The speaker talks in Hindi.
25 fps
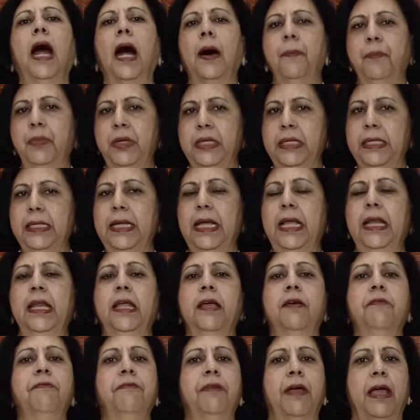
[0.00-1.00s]
आप इसके
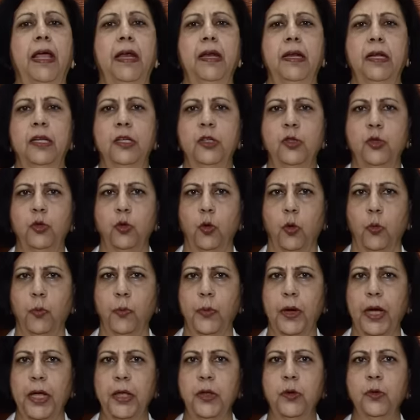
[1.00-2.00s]
लिए फेयरनेस
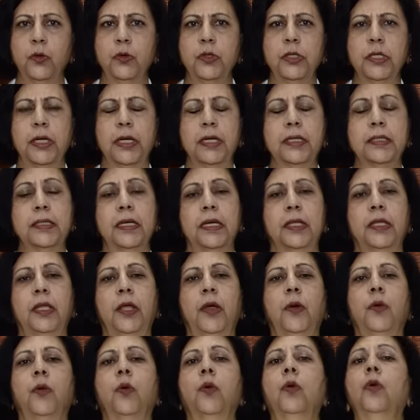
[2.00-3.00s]
सोप का यूज़ कर
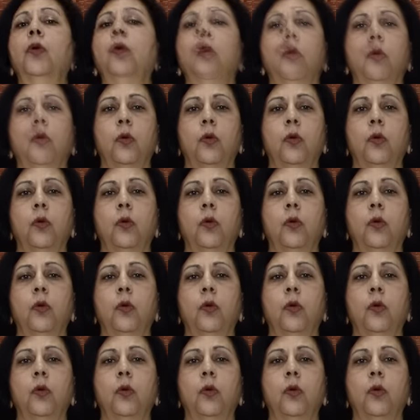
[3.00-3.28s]
सकते हो